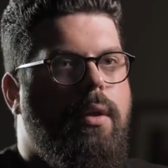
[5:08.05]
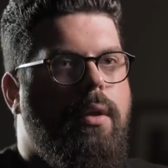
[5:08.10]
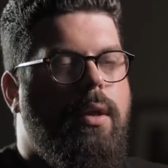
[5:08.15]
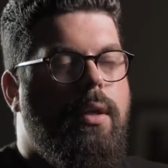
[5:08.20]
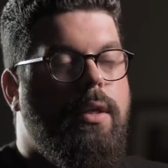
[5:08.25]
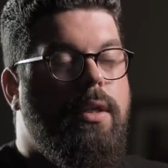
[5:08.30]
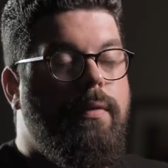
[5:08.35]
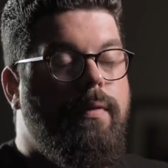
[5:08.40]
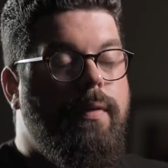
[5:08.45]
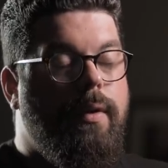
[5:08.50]

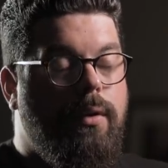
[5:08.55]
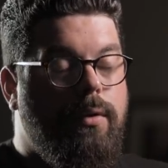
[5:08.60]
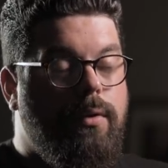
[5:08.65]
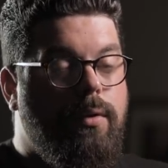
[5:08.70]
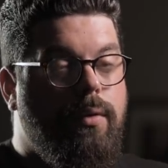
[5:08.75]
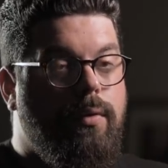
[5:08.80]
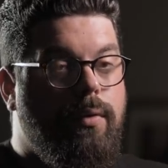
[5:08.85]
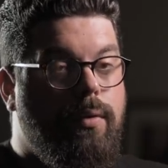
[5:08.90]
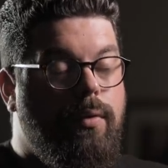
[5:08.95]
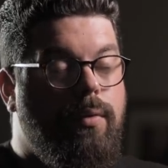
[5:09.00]
La
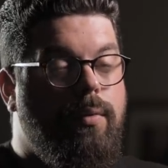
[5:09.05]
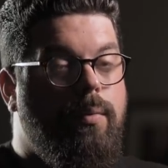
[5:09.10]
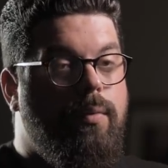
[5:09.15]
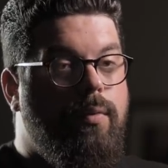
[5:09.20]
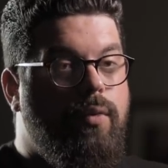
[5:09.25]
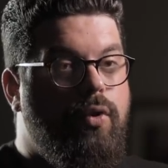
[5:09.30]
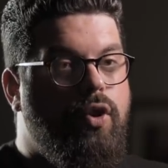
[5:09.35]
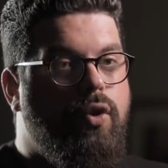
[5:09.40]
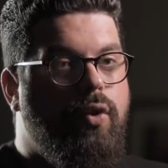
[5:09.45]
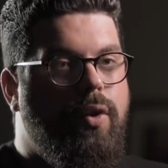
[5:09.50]
différence entre
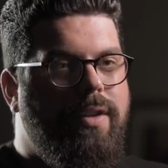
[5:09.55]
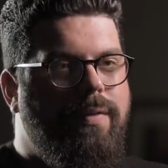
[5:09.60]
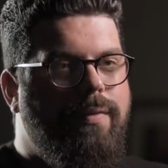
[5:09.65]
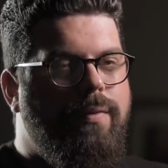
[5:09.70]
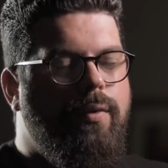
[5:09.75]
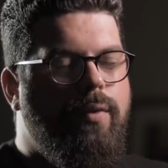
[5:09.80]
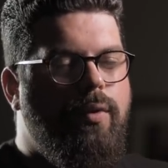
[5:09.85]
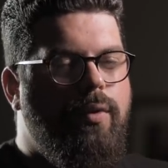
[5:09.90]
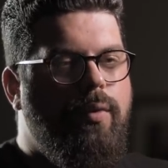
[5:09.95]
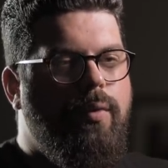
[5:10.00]
une jolie
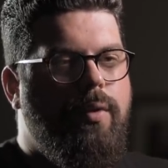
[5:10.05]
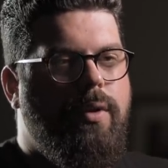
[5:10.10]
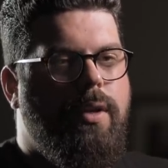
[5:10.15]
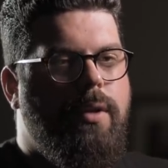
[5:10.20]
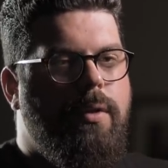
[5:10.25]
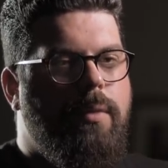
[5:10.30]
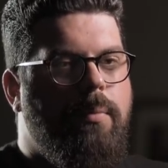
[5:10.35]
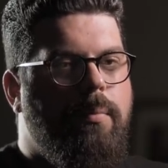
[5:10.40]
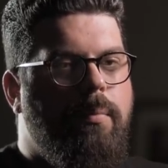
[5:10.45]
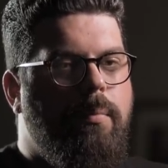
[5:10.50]
photo et
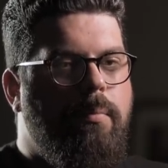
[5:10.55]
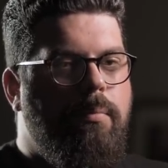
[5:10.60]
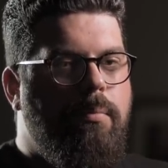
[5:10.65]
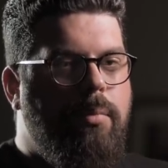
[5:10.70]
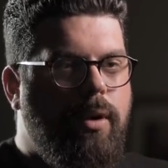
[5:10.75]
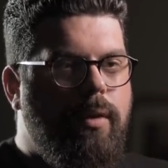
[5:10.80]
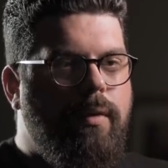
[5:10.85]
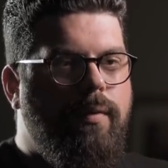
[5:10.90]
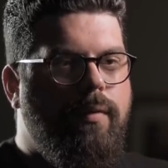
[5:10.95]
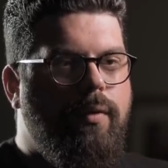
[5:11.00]
une
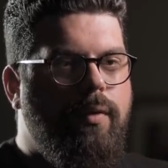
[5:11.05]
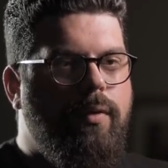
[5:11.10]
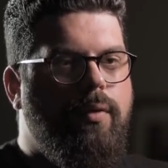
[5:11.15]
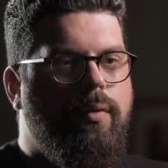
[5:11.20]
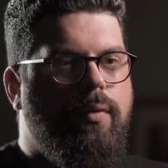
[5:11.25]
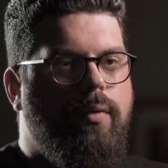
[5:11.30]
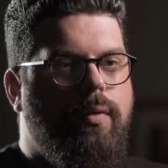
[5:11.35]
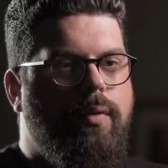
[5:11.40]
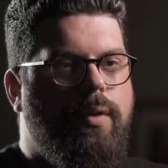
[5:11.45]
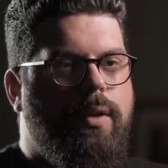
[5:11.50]
bonne
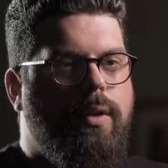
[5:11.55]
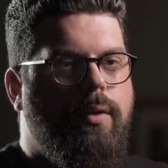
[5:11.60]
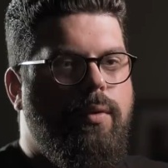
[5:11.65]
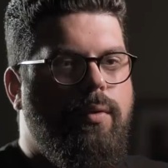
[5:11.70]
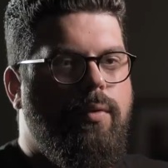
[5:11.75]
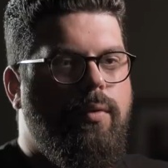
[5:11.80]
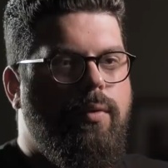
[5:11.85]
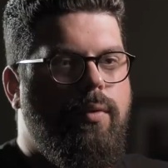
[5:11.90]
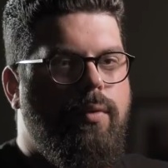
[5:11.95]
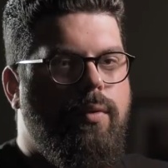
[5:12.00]
photo, c'est
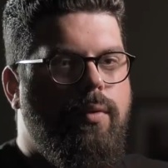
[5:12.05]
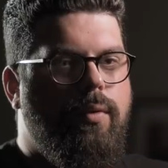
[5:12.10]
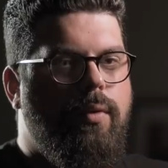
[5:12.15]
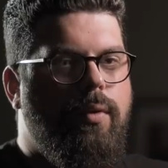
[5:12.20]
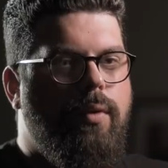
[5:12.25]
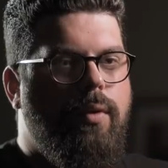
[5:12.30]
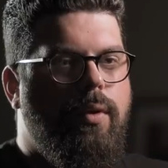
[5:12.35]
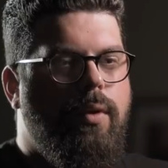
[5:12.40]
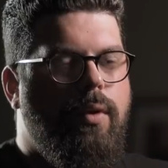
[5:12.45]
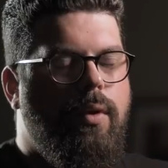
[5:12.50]

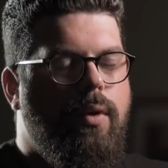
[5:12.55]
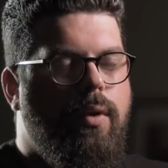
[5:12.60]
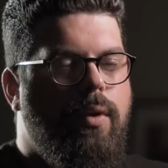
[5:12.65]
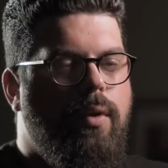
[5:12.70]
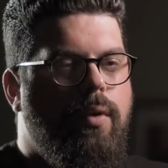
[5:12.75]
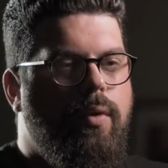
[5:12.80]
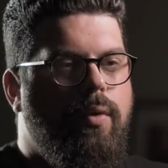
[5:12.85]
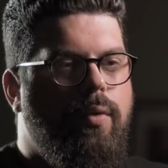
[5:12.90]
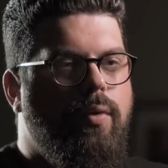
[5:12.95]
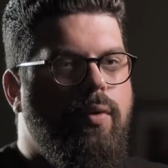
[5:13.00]

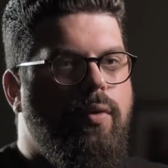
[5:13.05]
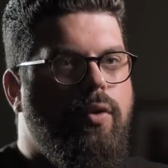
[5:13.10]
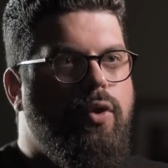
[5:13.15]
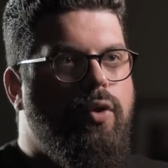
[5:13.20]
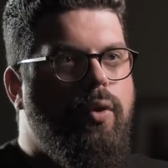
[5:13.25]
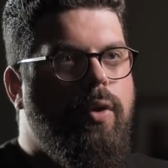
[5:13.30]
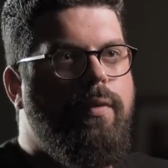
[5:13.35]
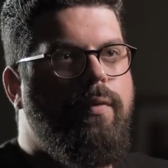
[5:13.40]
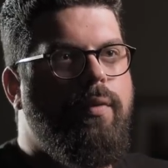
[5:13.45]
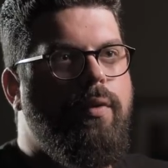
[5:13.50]
qu'une
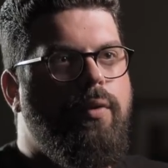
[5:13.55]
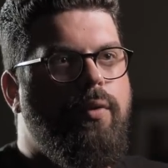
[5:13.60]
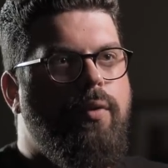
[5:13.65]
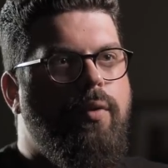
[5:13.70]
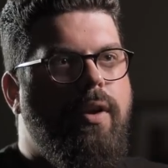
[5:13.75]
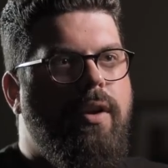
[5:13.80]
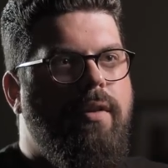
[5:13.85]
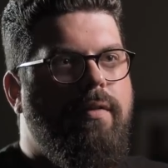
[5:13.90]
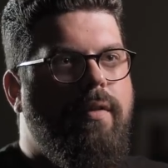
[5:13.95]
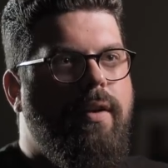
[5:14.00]
jolie
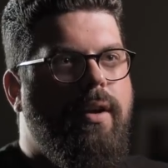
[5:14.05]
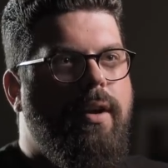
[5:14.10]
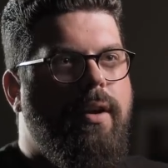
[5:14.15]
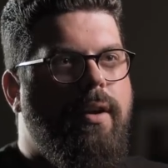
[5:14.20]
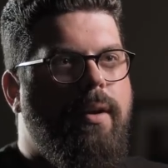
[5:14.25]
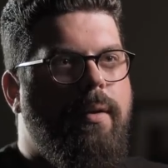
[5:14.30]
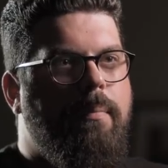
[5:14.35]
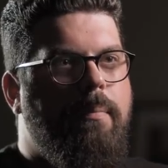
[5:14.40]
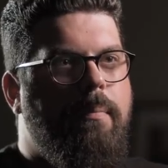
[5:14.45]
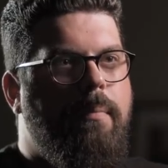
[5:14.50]
photo, elle
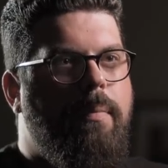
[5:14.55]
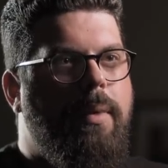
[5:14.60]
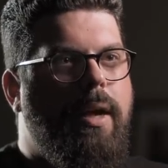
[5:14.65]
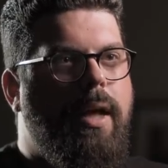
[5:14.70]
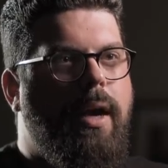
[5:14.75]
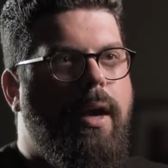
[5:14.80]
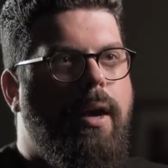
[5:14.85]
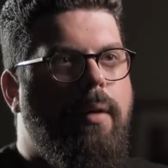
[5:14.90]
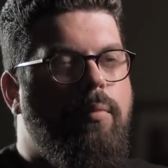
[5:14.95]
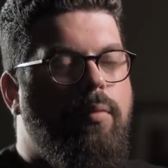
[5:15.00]
va
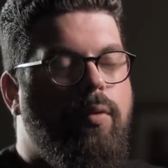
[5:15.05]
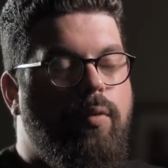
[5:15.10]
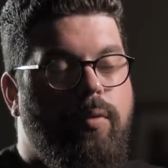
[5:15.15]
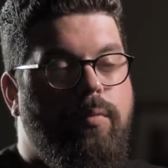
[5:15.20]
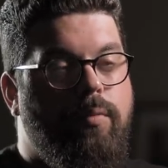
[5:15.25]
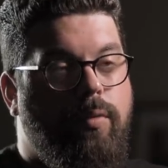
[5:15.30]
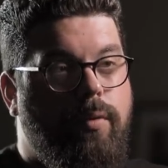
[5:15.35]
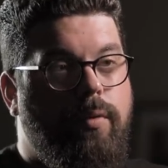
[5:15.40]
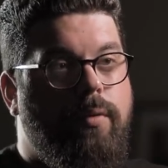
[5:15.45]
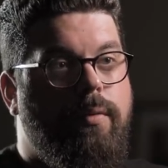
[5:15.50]
plaire à beaucoup
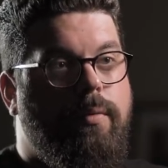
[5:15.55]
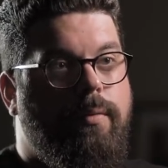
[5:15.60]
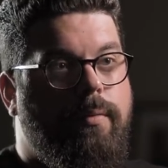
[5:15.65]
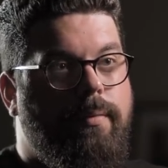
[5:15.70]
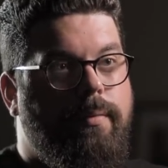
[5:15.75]
de monde